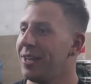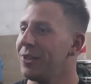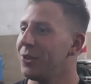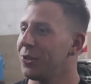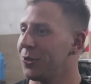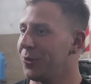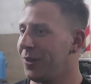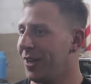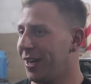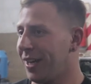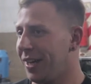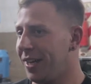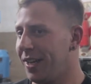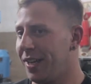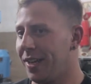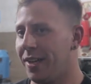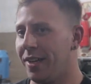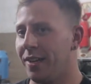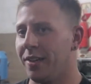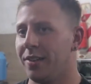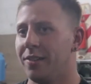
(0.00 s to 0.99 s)
Esto es una
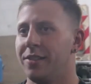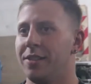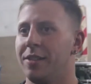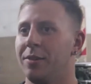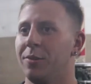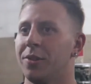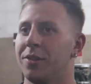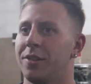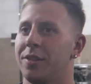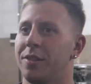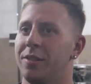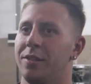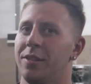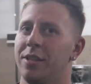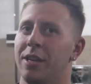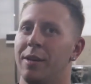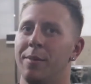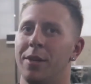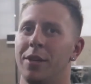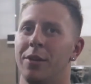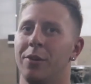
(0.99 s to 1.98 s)
cadena. Si, vos,
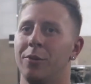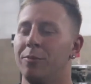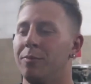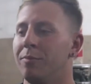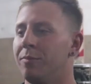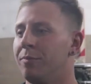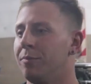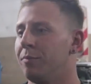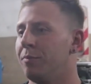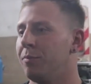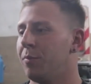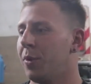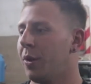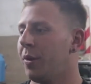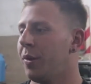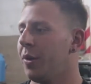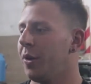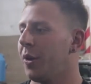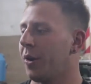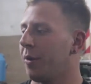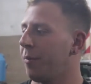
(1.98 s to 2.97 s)
si a mí un
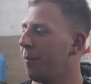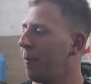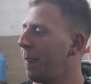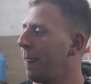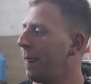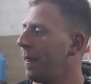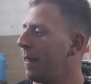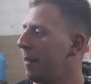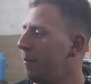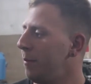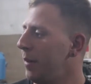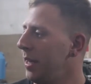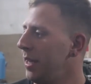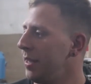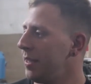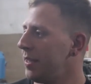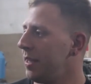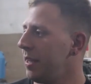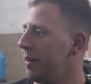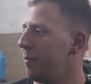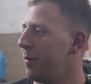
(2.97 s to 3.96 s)
proveedor me
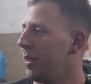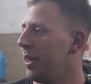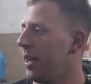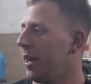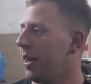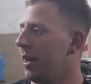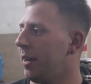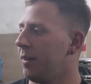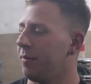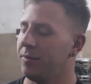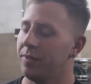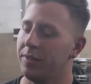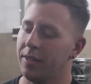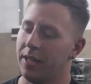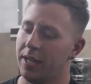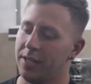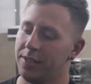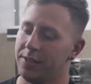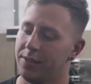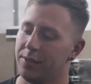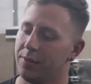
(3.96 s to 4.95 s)
dice, mira,
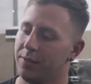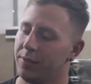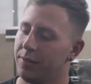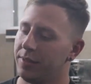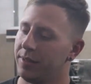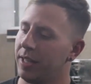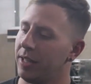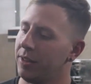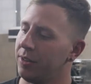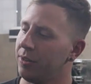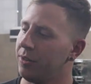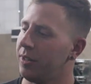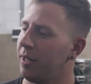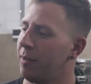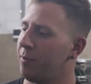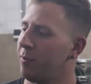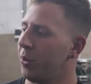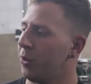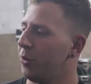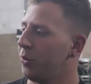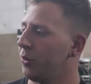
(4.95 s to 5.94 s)
tenés
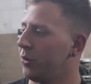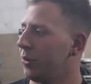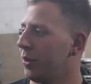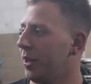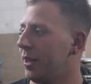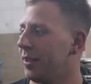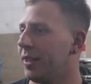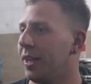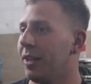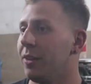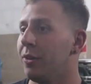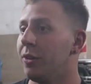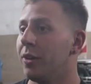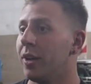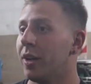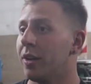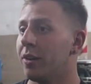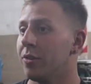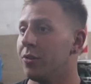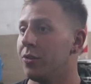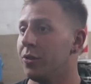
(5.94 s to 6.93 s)
tan, producto a tal
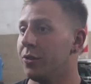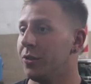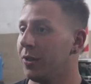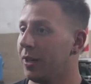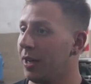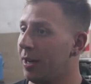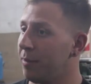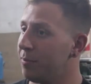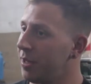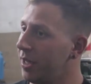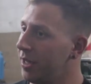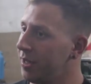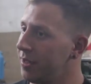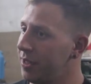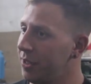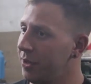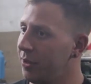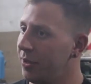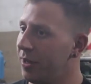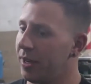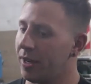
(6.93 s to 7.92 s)
dólar, yo tengo que adaptar
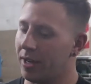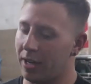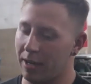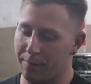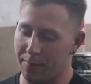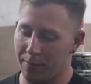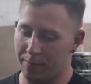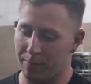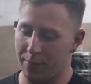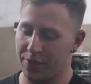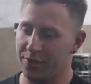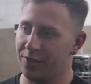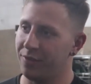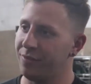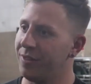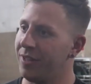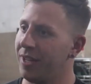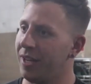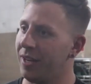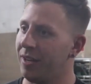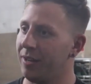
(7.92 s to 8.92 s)
ese dólar a mi precio
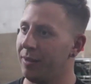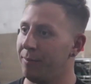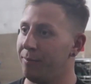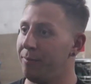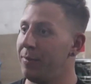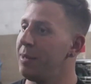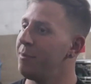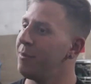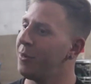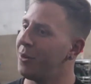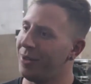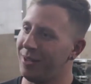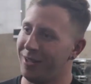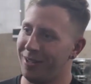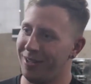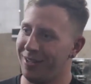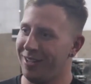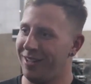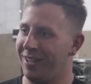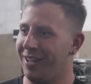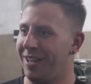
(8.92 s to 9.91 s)
final. Mismo
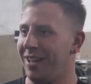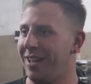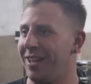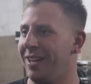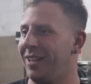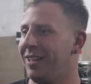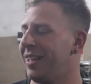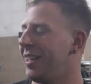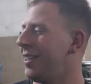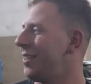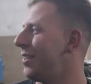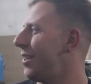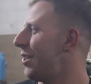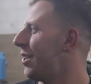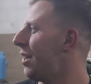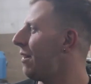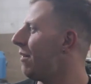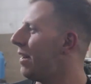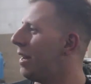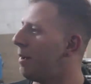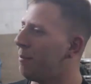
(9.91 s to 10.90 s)
el, que se
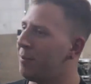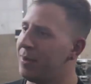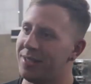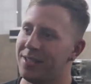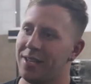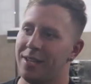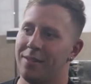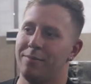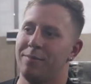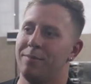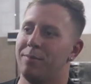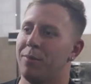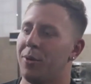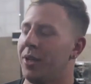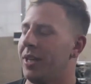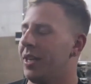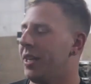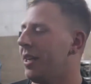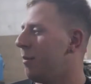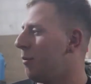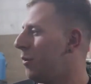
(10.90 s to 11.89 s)
lleve la pieza, por
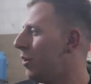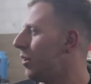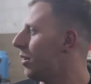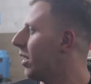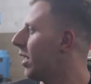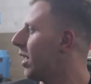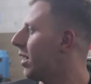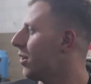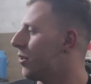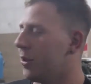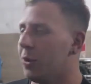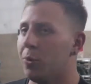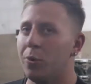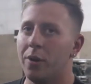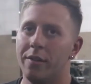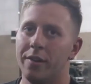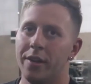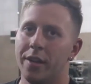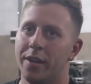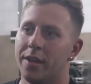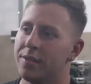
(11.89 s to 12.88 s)
ejemplo, en este caso de
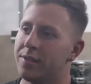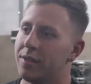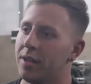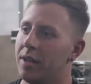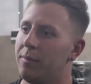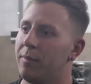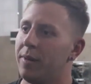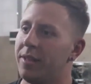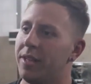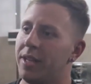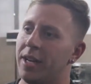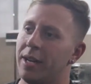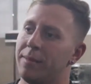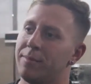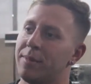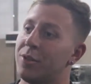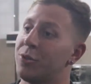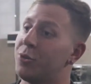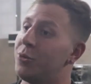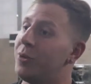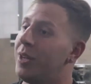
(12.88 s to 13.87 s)
Weberas, va a tener que
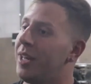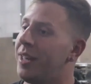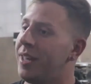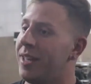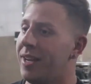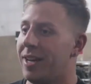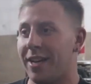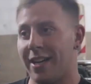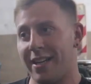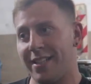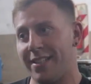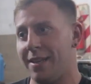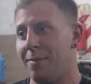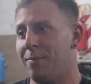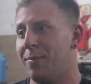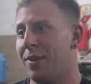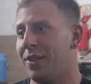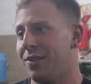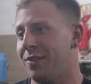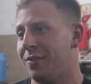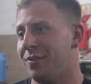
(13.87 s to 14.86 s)
adaptar su heladera a ese
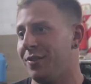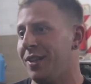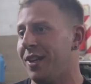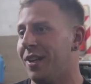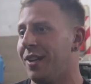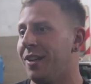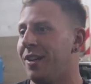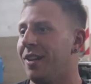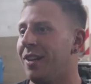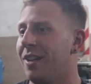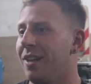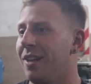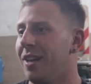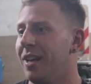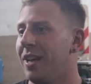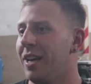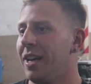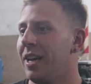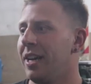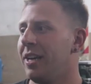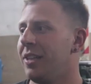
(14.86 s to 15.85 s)
precio final.
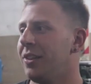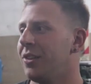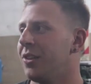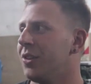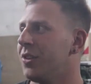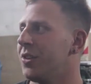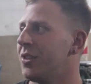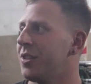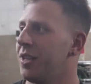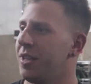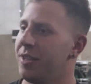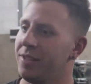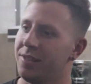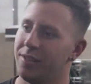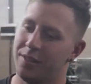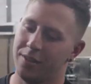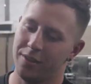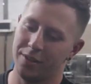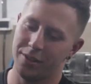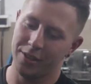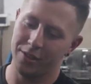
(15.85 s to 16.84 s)

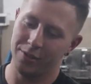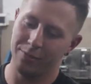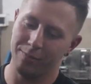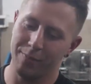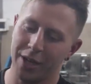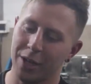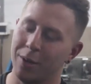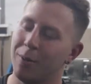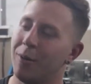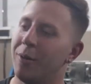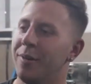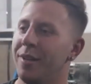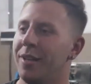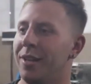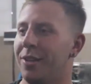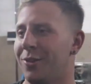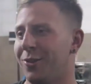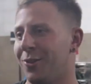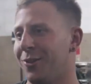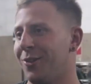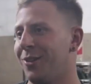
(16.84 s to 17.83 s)
Entonces, mira cómo
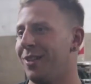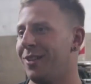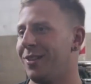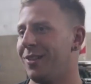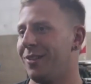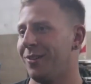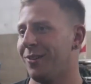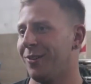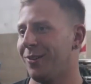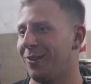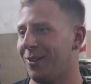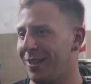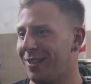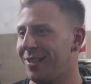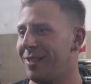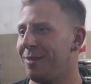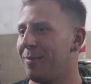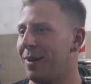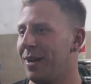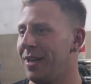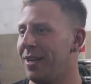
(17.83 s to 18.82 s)
viene todo en, en
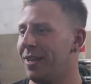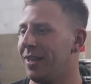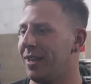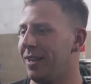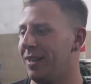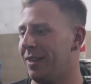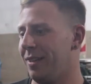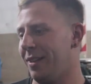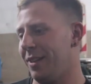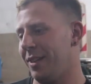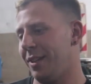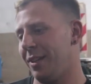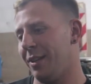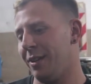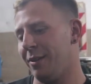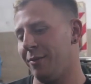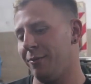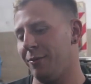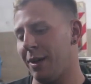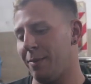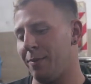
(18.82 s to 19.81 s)
este país, que de
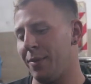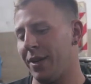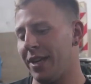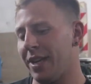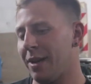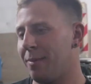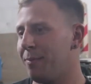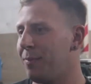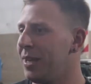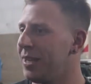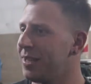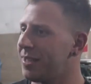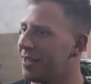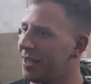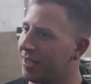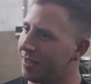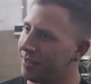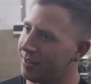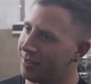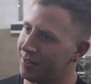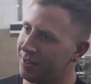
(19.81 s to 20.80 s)
una pequeña
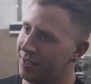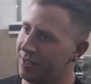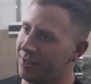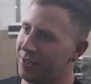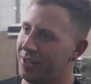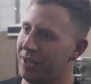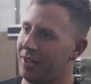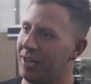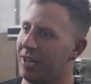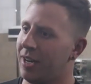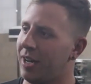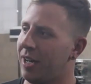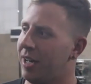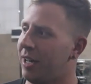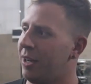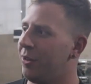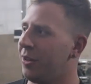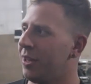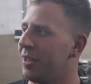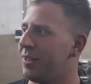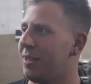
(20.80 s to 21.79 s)
pieza se llega a
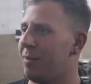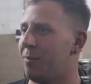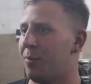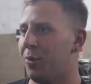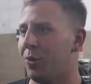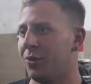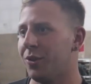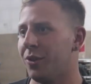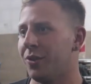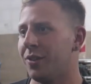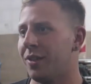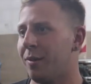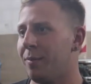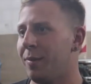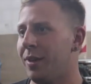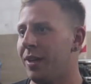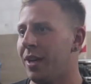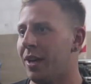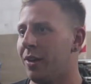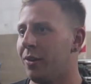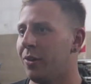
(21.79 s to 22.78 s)
lo que es el producto
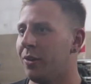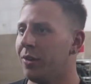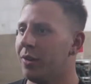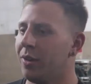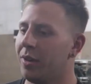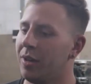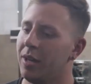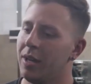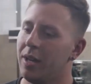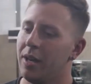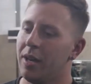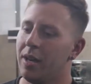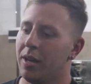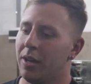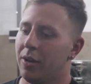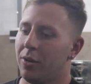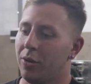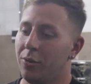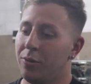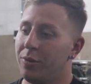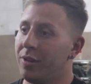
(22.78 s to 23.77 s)
terminado
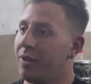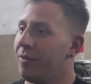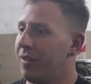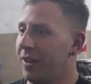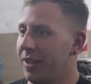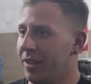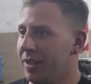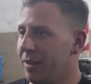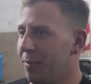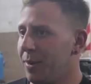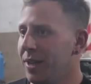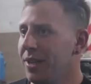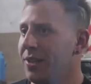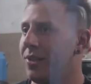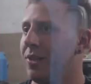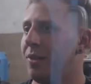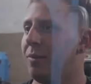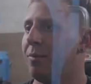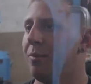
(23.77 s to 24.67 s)
con un diferente precio,